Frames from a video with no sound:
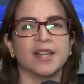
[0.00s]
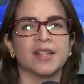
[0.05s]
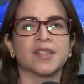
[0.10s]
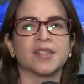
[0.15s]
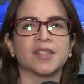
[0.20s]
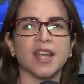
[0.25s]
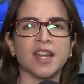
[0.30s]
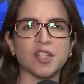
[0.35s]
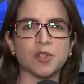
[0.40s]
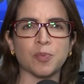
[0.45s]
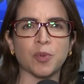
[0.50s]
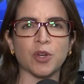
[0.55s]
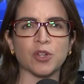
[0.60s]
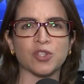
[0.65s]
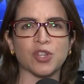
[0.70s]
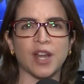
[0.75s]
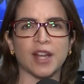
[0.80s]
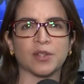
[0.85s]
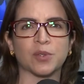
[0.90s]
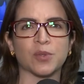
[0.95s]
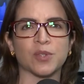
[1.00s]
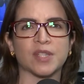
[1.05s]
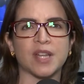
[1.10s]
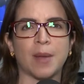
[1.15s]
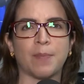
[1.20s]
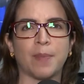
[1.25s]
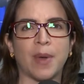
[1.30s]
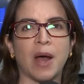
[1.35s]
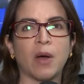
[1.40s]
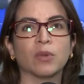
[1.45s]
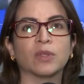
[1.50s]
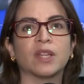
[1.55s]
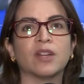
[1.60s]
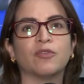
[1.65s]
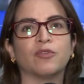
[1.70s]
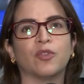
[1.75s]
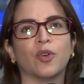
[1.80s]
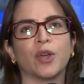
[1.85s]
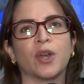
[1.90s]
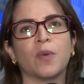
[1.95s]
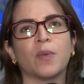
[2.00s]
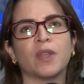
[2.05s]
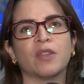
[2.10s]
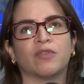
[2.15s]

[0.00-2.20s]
Seis projetos da pauta foram